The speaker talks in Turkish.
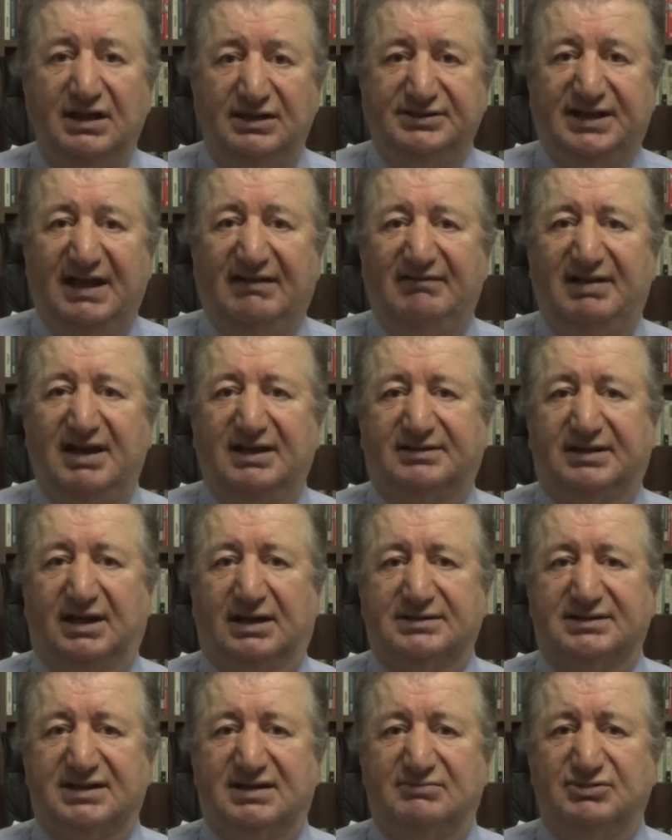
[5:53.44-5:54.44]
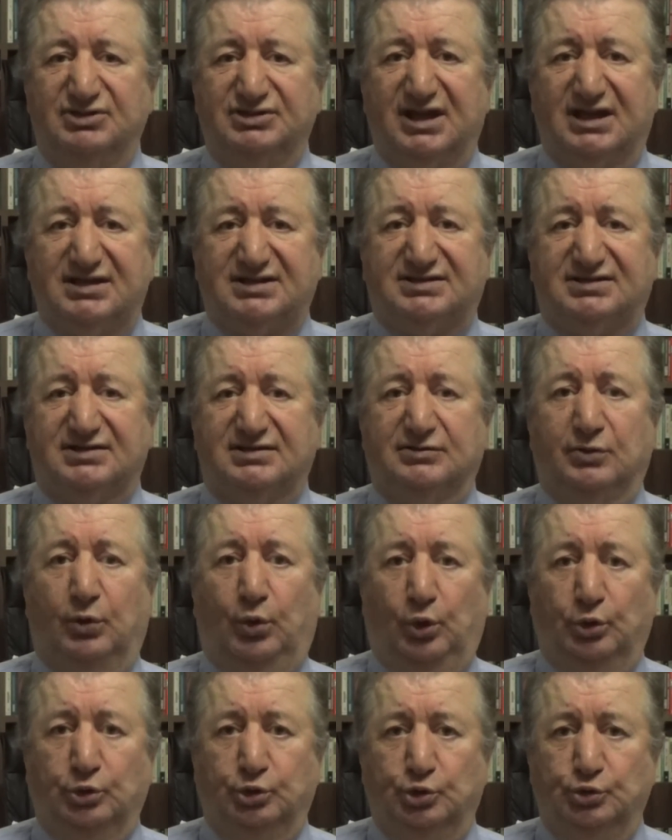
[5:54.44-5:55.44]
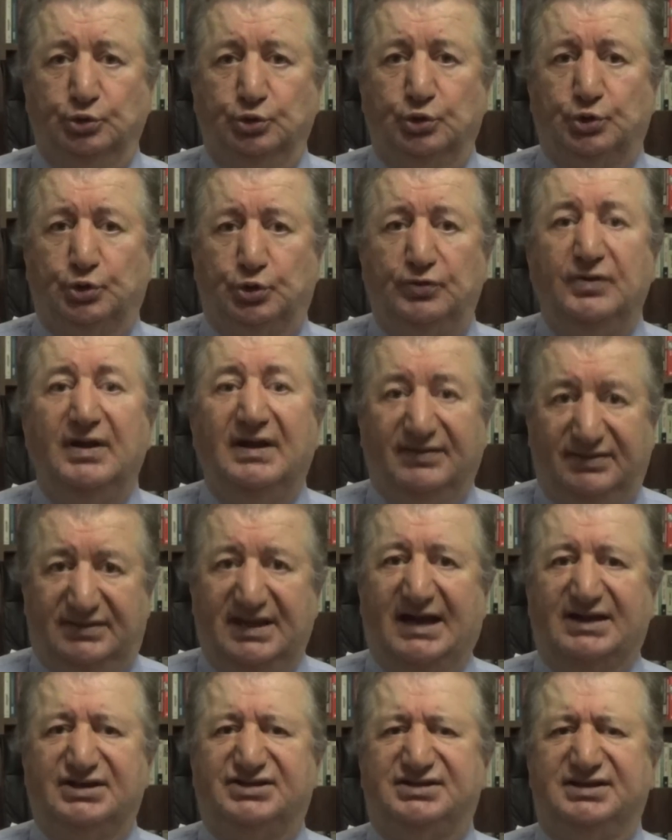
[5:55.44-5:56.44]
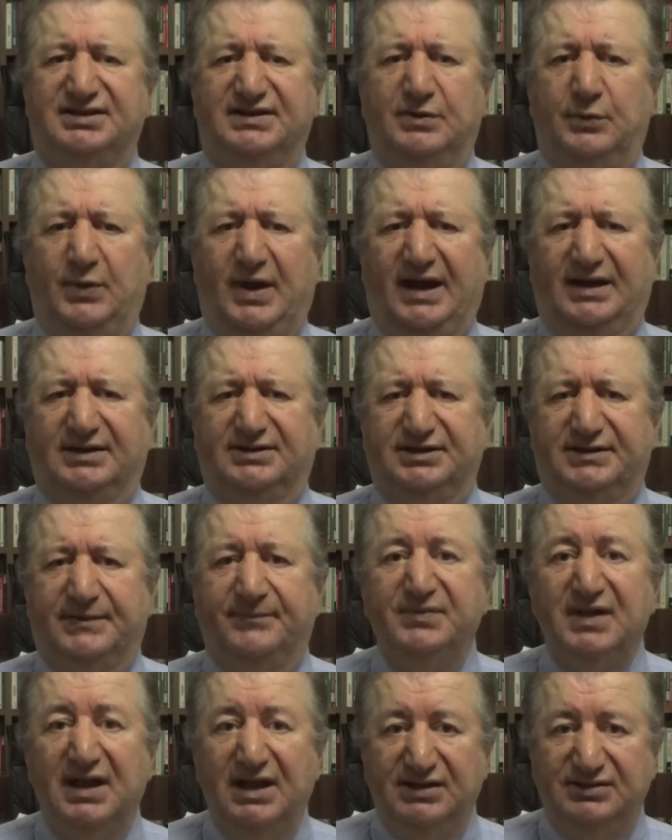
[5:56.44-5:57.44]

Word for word: Devlet adamı nasıl olunurun dersini verdi.